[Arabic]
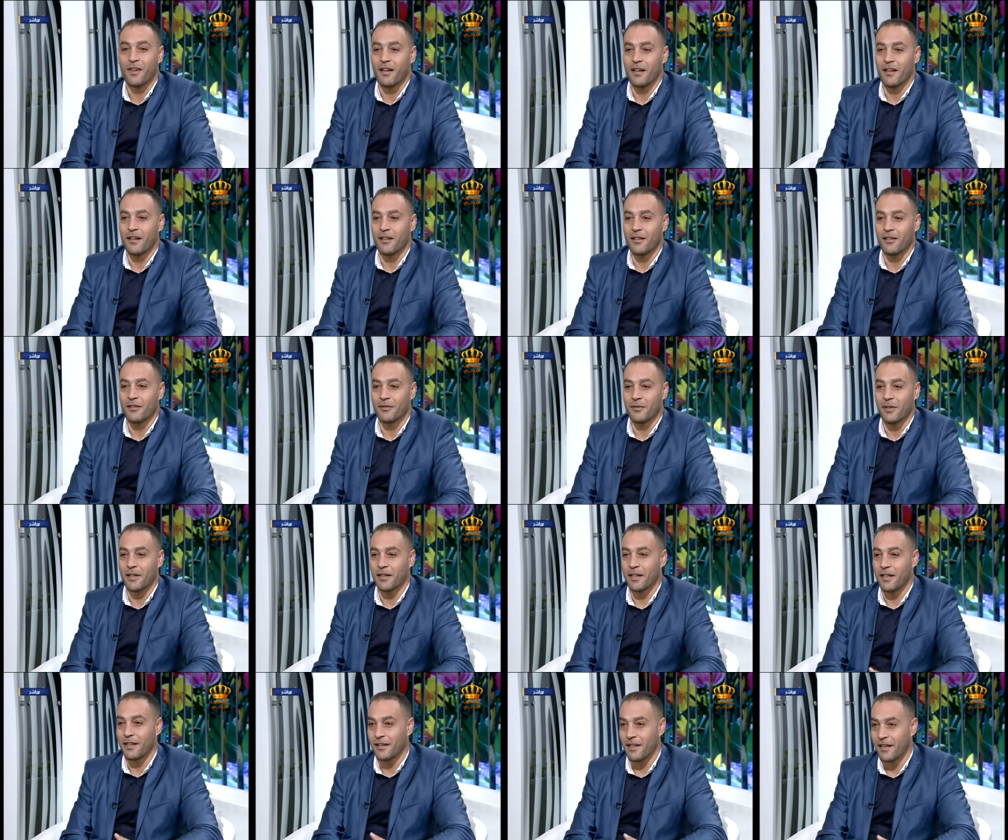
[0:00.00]
آه،
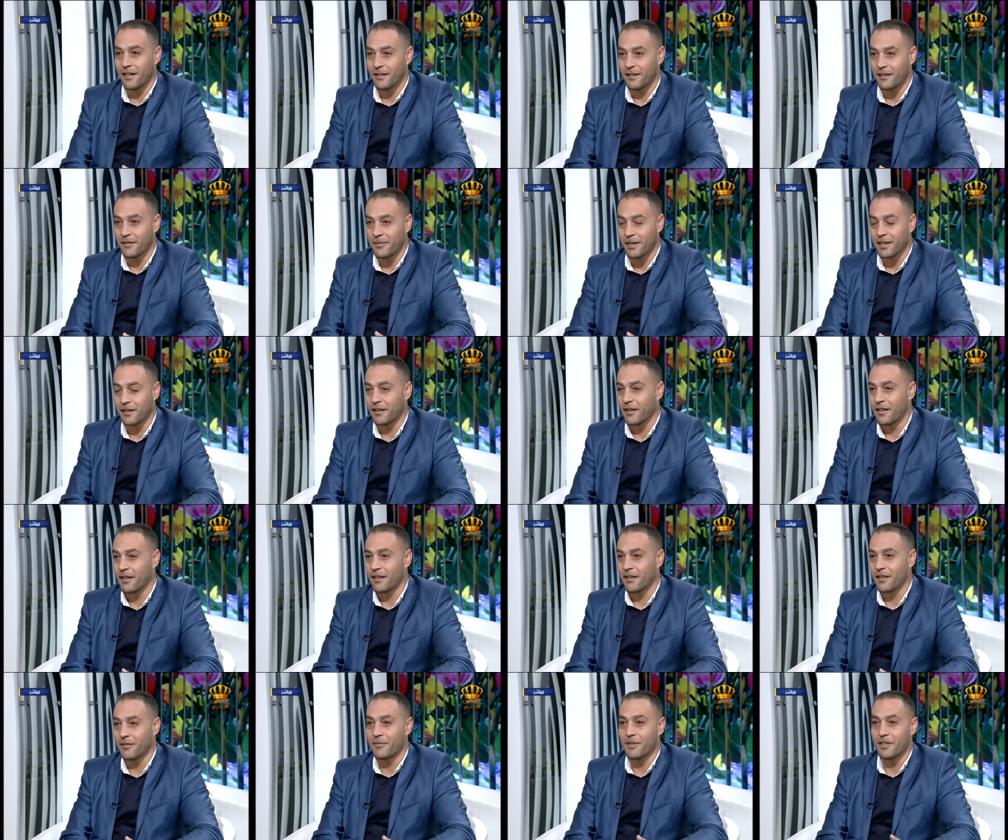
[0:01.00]
وهي إعلان البتراء
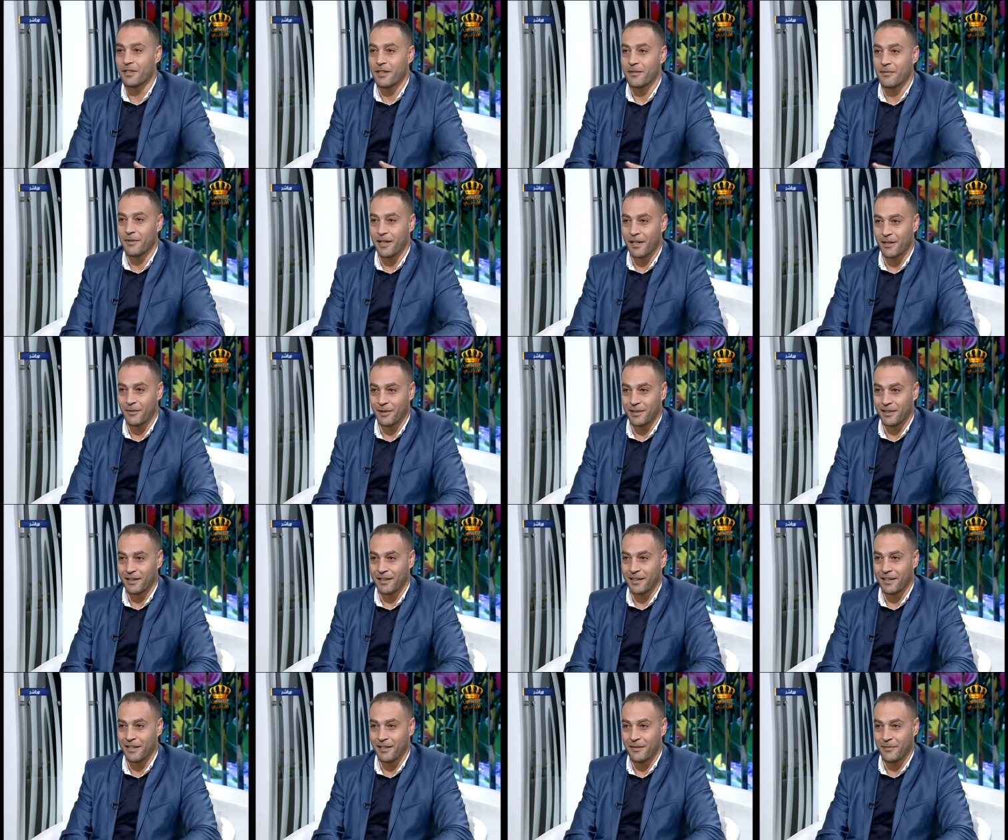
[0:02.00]
ضمن الشبكة
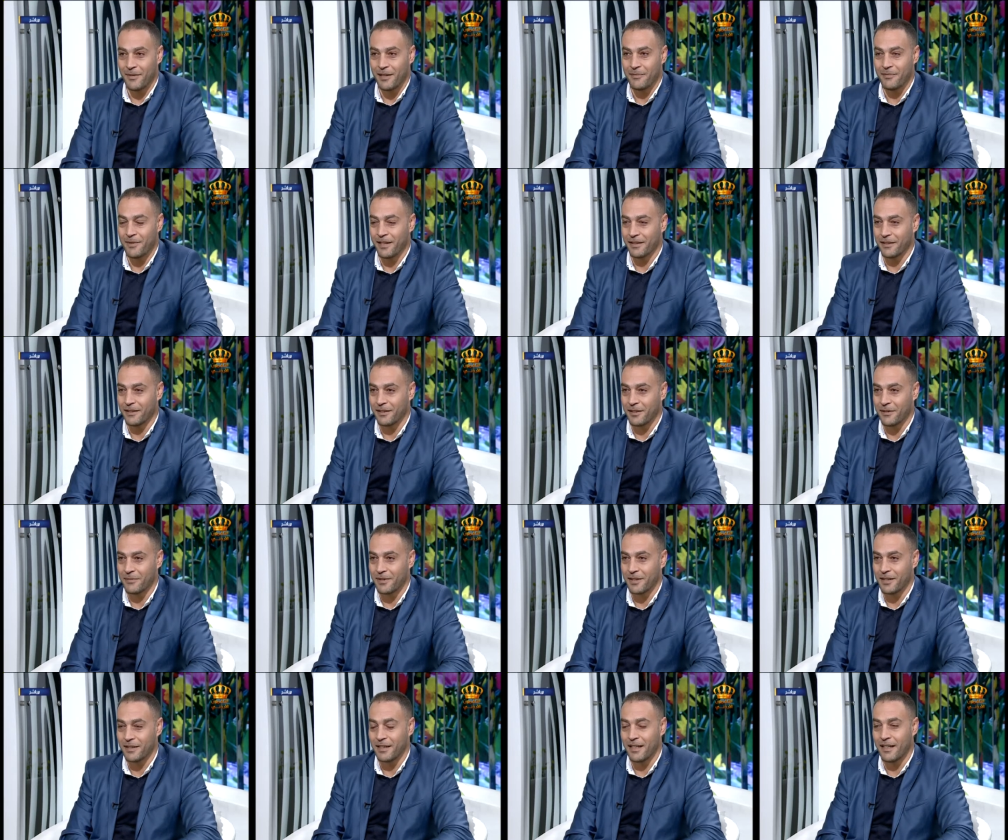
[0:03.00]
الوطنية للمحميات
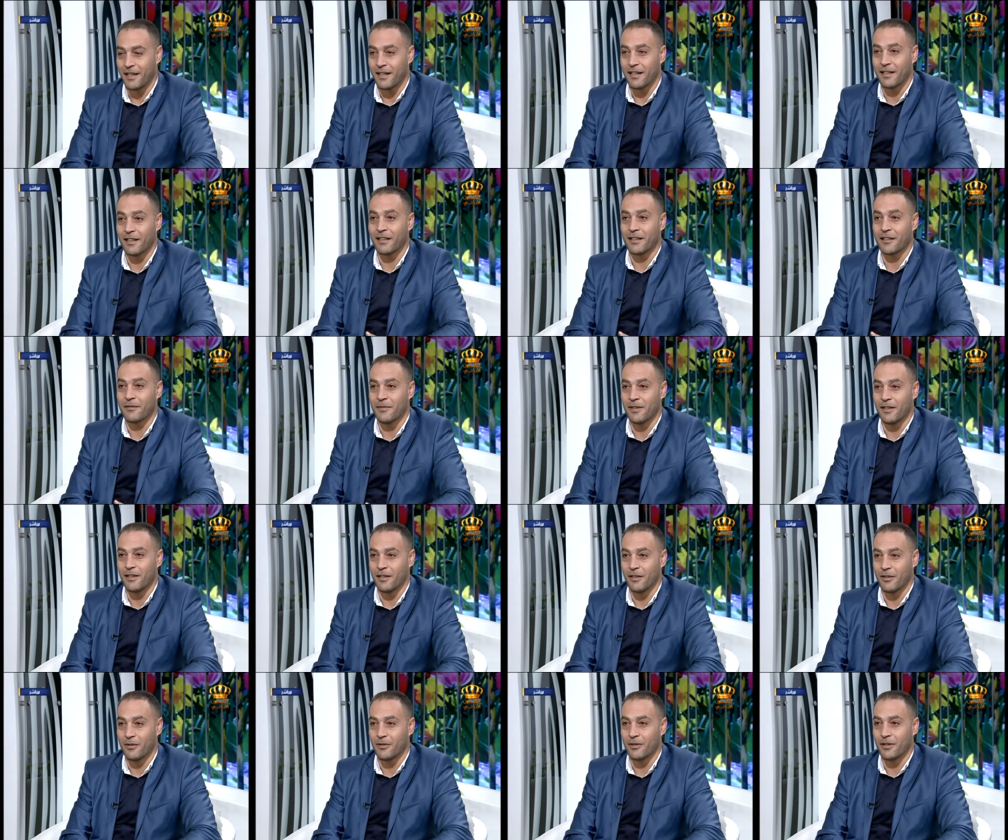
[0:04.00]
الطبيعية هاي القيمة
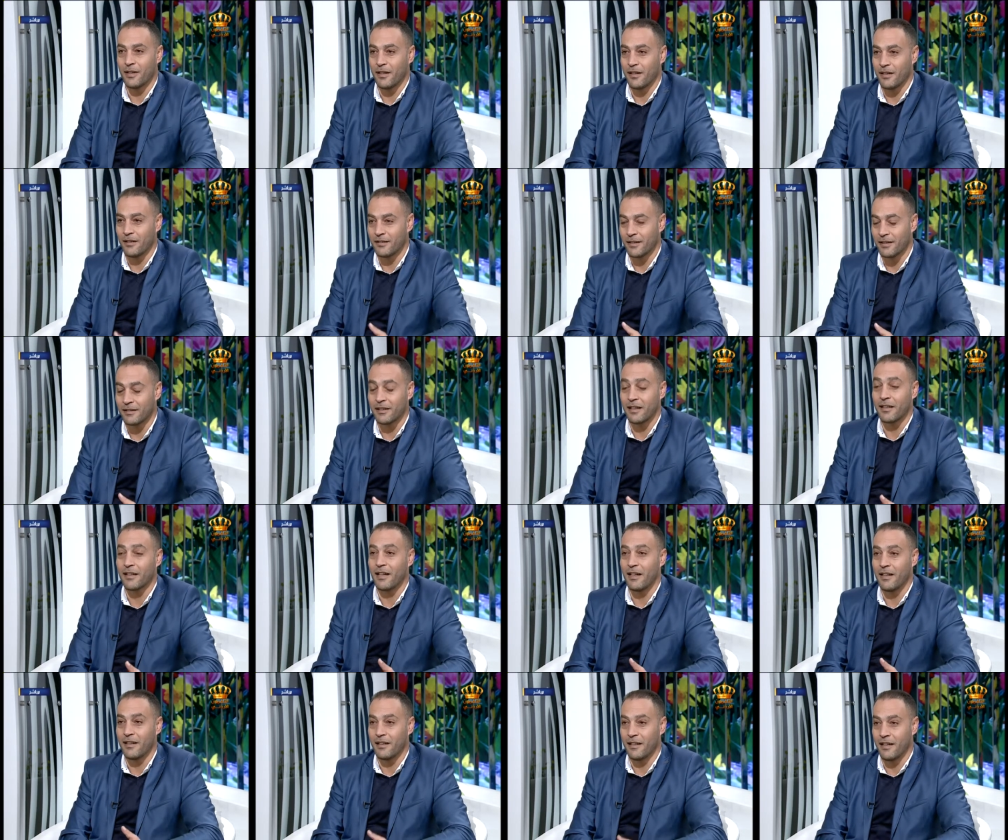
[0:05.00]
اللي كنا
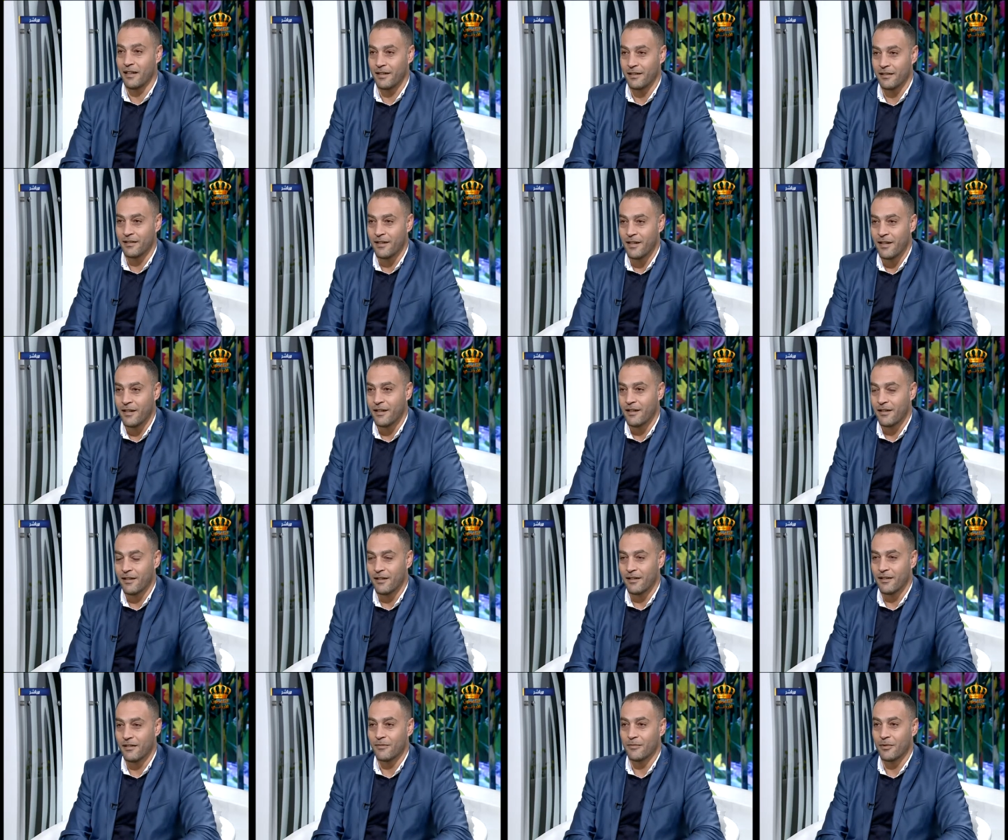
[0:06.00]
نتطلع لها
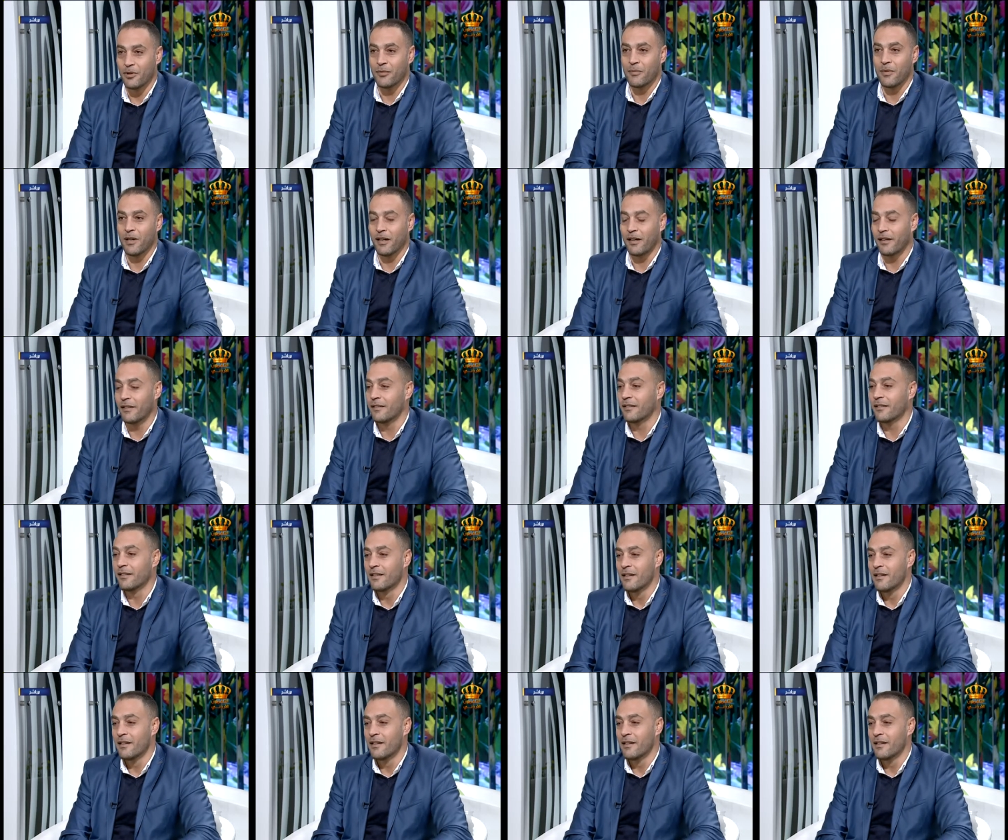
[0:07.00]
آه، مسبقا